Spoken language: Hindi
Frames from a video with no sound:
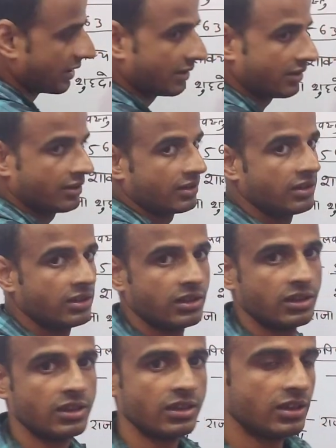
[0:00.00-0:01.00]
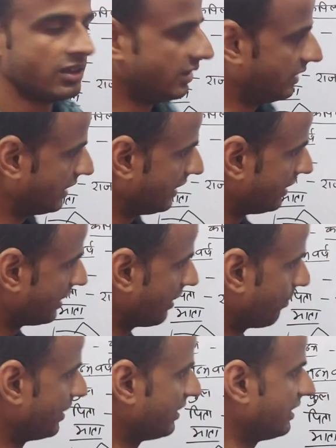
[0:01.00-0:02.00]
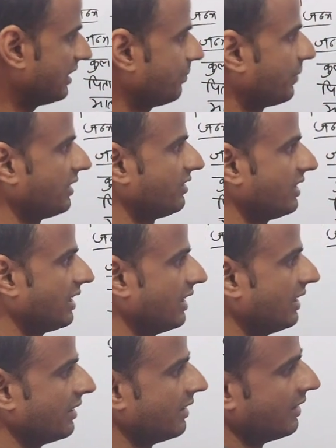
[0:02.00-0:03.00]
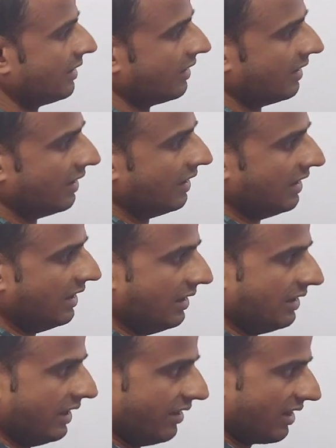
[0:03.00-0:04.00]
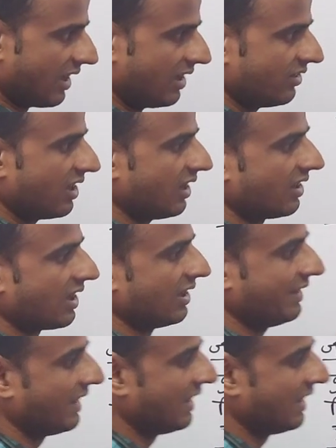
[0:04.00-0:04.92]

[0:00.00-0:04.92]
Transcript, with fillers: है ये इनका बेसिक परिचय है ये सारा जानकारी